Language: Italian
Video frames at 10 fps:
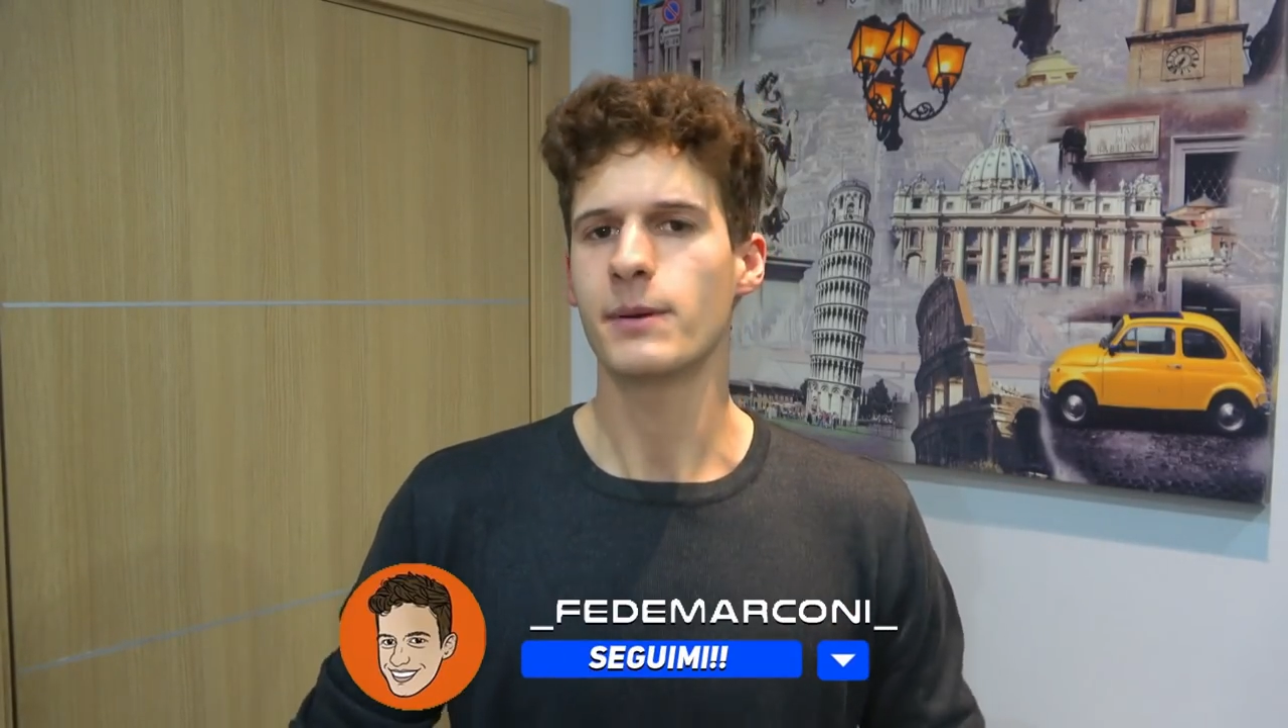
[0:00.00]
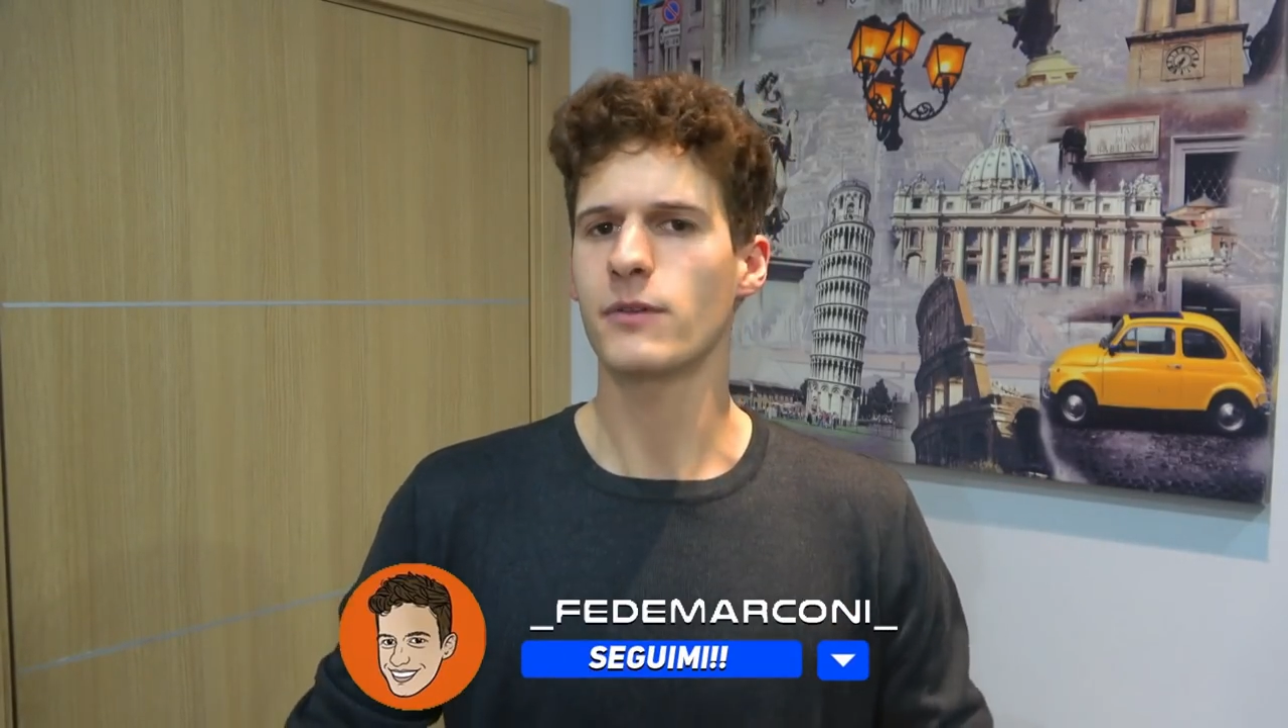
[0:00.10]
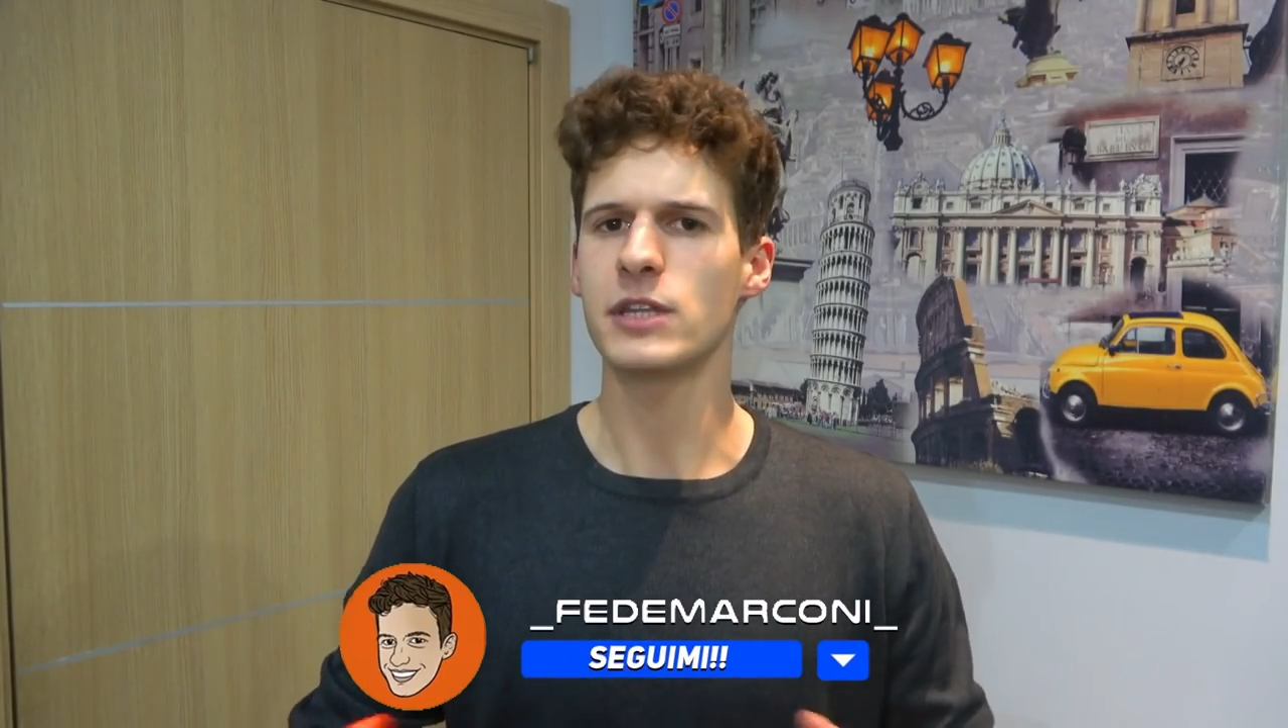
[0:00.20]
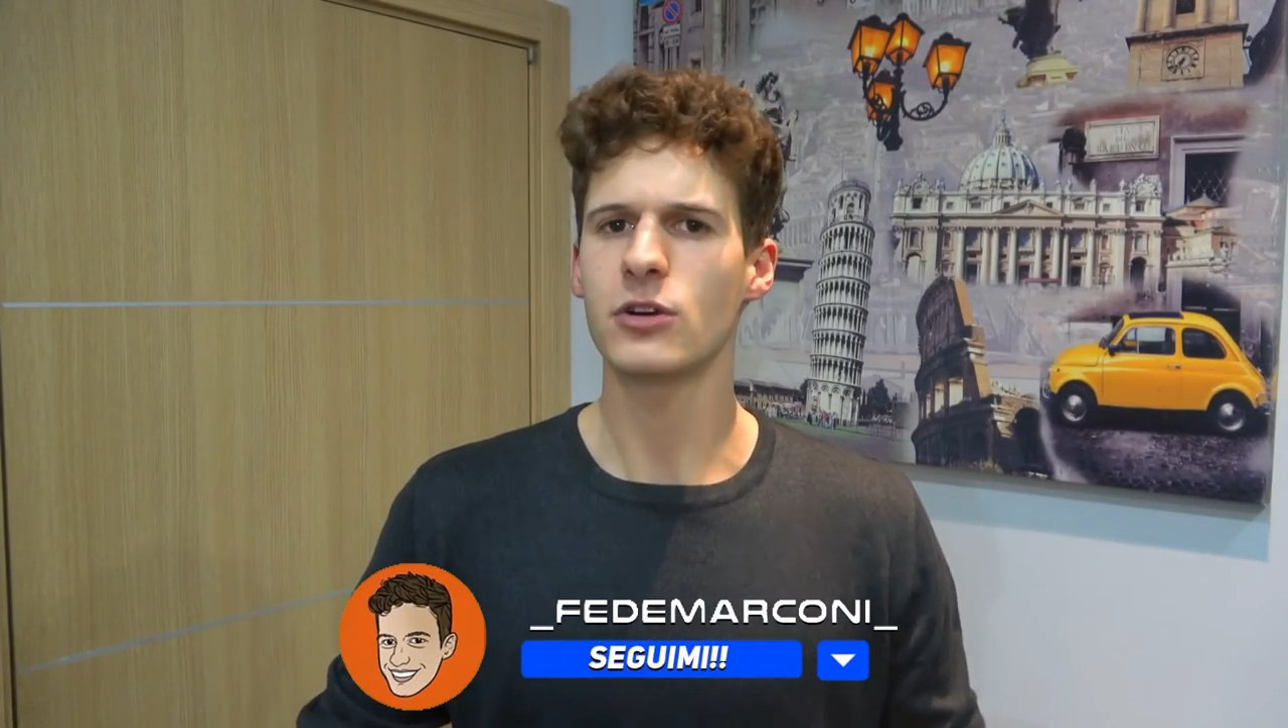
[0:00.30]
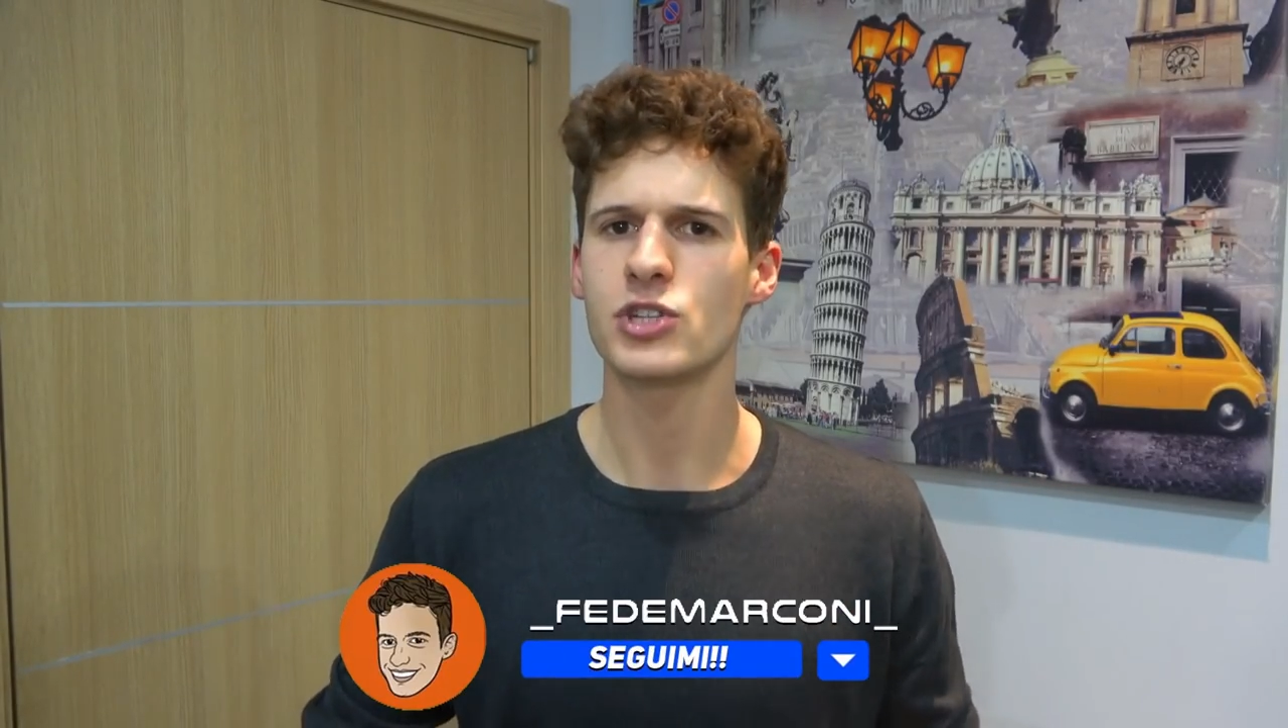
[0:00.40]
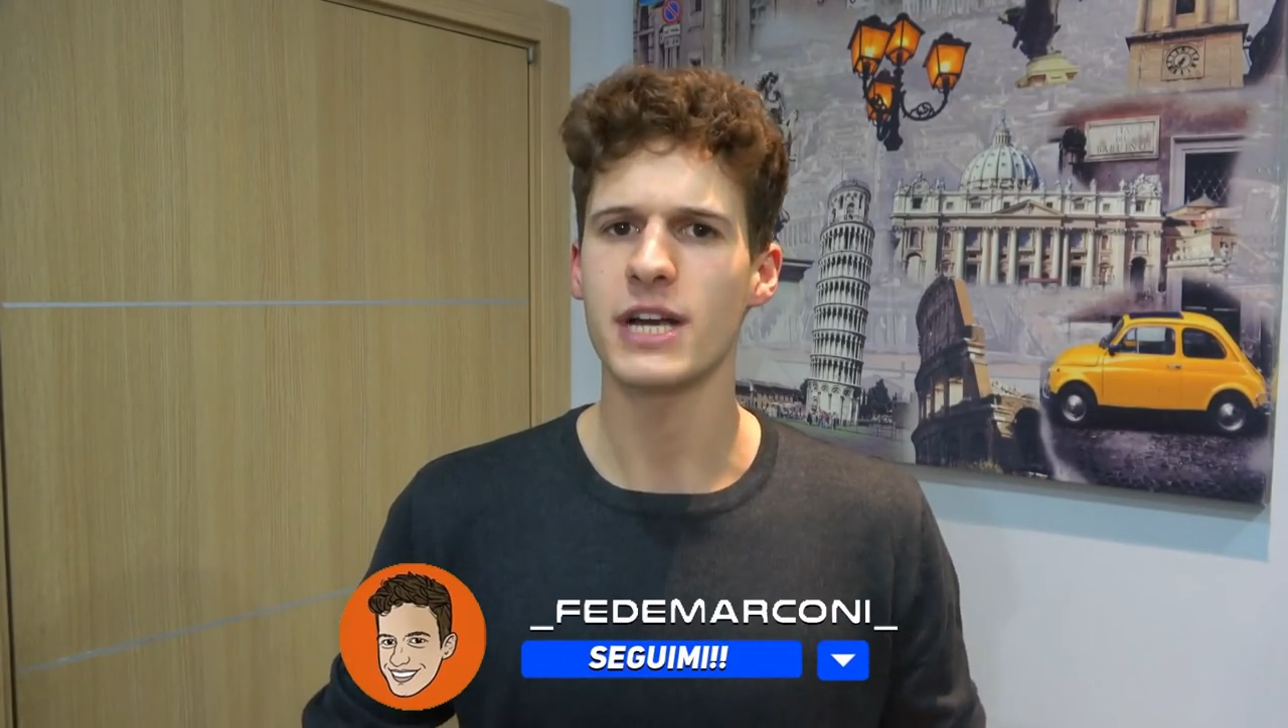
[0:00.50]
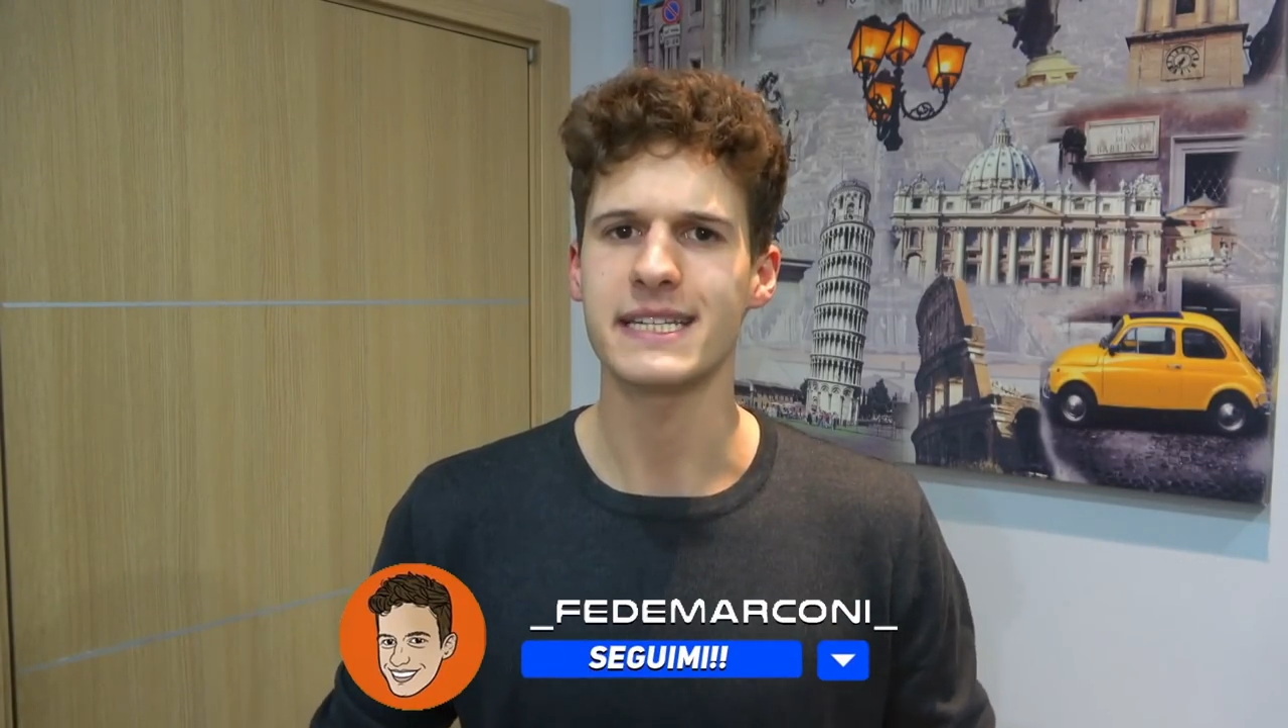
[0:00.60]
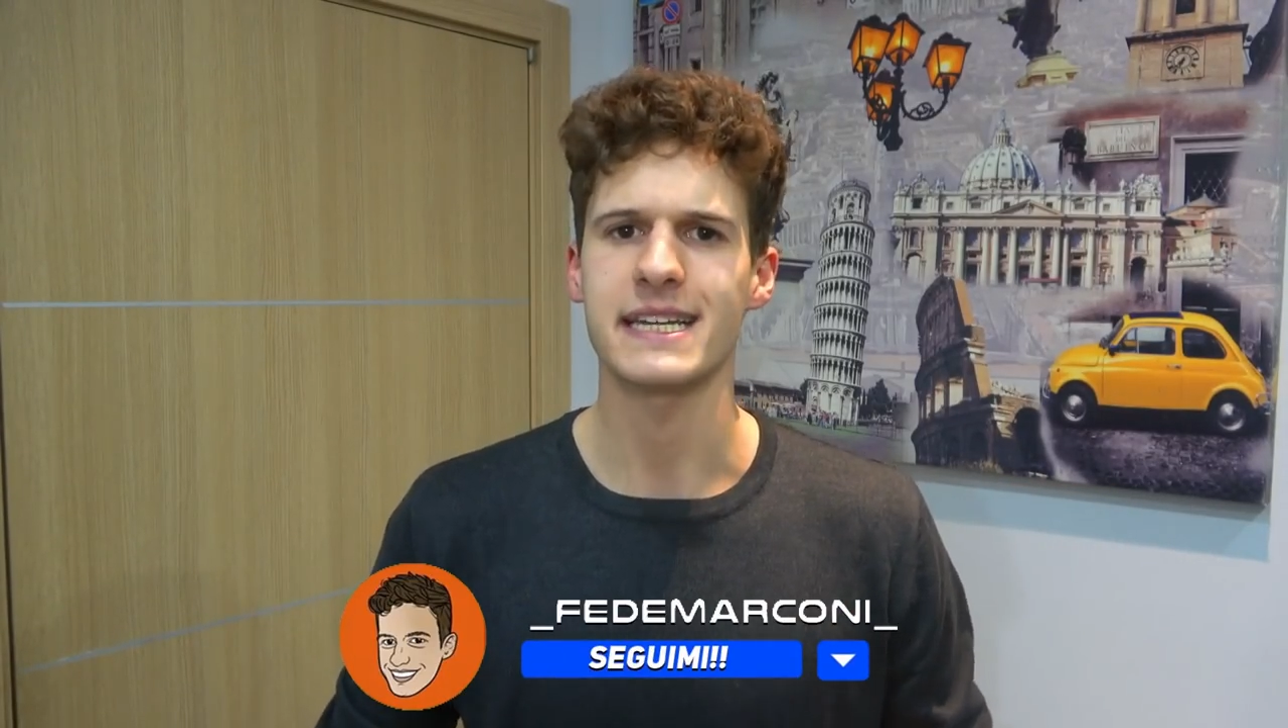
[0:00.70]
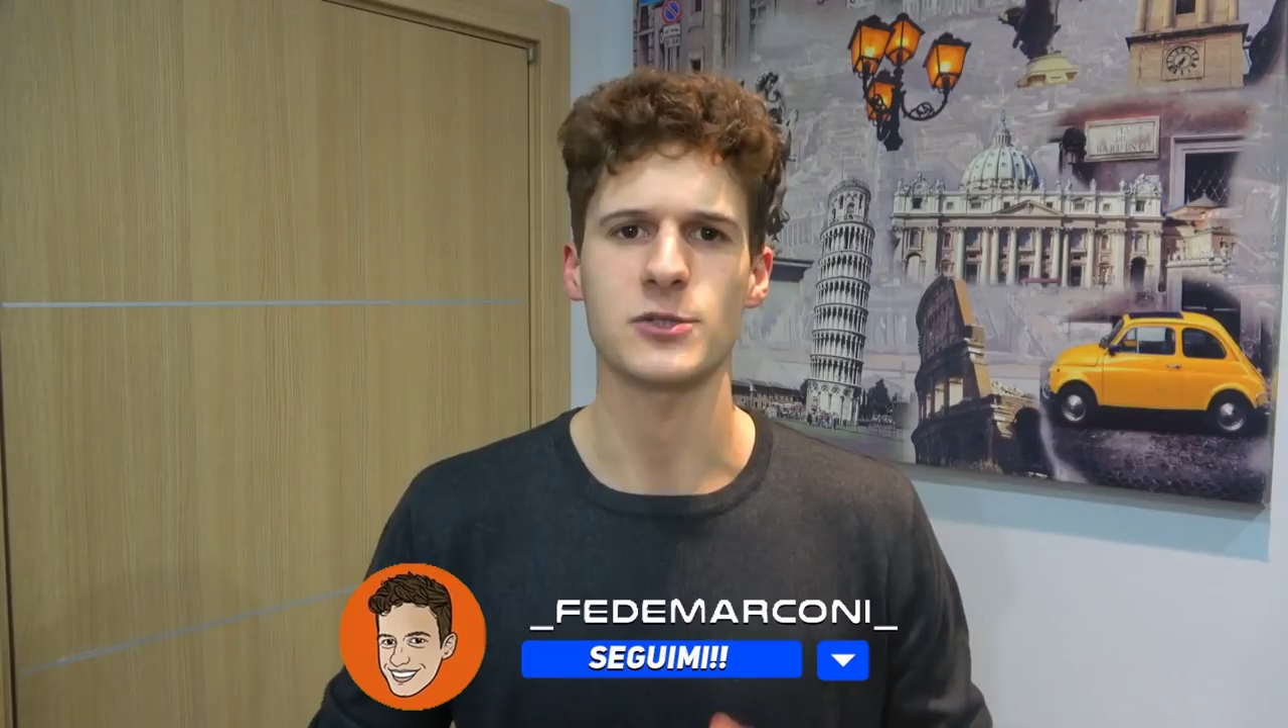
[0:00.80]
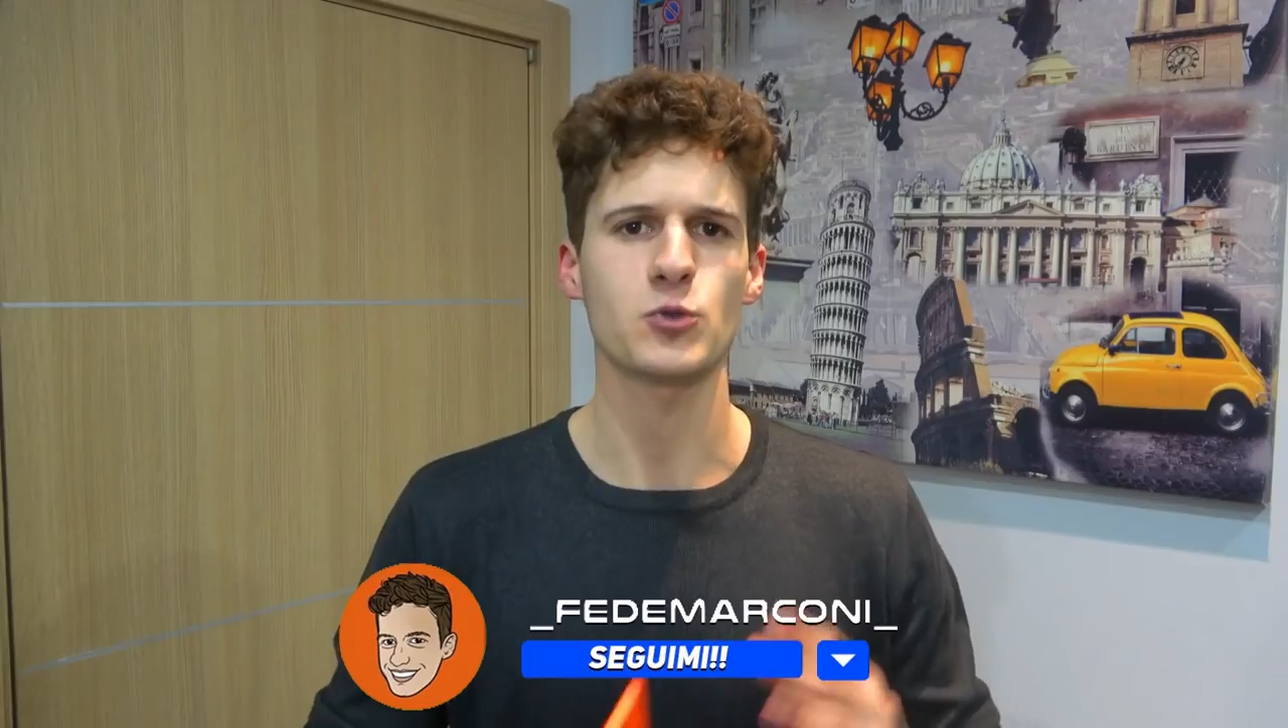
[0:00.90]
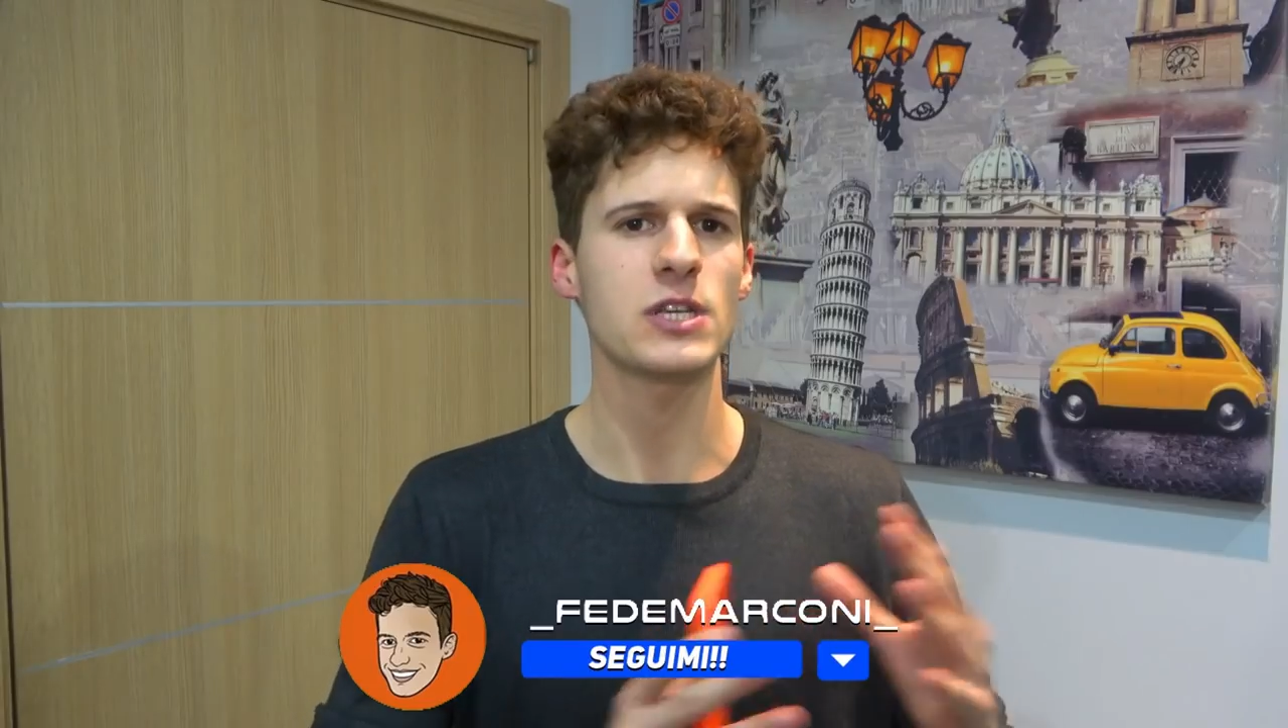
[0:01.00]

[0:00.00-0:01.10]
però vi dico già che sarà su